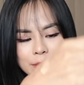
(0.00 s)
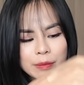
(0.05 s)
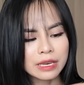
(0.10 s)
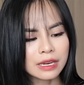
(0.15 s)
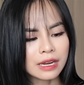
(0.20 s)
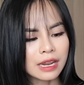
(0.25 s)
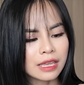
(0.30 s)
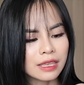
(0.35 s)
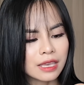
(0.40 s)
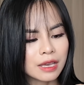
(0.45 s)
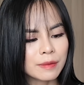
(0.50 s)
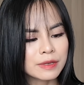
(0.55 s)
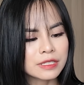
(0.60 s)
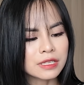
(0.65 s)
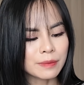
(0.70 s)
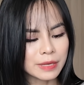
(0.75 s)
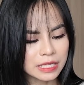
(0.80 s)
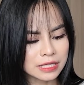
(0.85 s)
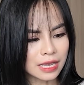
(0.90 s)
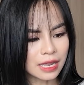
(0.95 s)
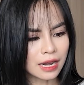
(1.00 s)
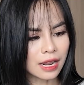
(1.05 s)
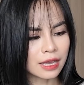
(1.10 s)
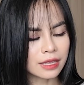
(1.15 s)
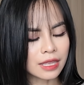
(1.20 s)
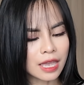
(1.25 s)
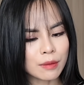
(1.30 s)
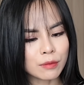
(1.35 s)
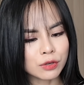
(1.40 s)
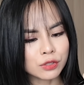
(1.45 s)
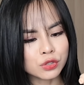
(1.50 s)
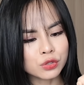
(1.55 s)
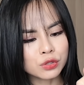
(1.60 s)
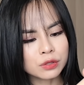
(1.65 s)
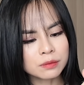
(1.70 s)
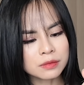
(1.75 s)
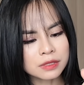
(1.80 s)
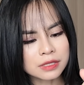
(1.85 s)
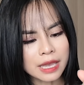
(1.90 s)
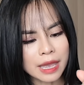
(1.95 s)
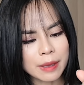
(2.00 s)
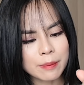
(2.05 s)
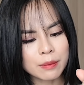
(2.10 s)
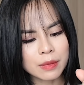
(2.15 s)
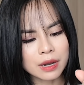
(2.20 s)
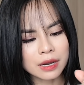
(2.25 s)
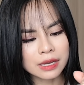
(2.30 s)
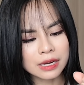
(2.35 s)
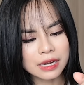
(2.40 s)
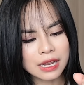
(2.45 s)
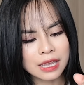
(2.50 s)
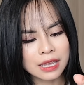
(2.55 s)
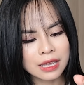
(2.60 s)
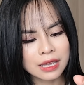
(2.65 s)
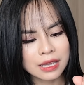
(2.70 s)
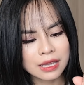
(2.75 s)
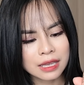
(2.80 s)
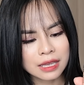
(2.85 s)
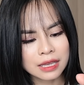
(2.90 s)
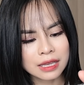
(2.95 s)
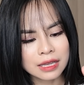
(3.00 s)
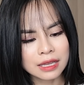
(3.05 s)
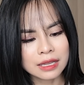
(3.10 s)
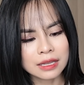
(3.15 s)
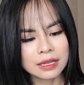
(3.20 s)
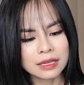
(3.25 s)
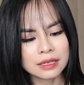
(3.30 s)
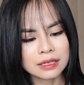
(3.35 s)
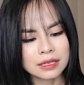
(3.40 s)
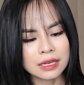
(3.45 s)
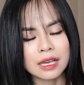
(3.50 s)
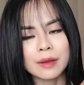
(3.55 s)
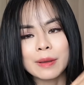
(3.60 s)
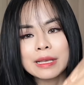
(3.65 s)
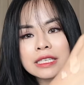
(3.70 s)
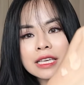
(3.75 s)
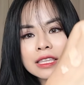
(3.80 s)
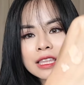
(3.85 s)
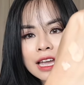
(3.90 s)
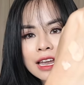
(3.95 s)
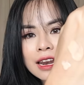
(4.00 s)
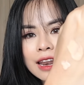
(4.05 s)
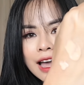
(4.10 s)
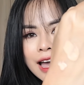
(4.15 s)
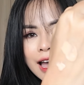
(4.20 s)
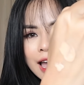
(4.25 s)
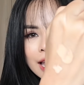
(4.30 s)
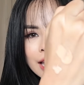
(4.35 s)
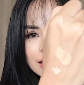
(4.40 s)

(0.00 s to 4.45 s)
mình thế này nhá bây giờ mình sẽ lấy thêm một chút kem mới này thì các bạn sẽ thấy là hai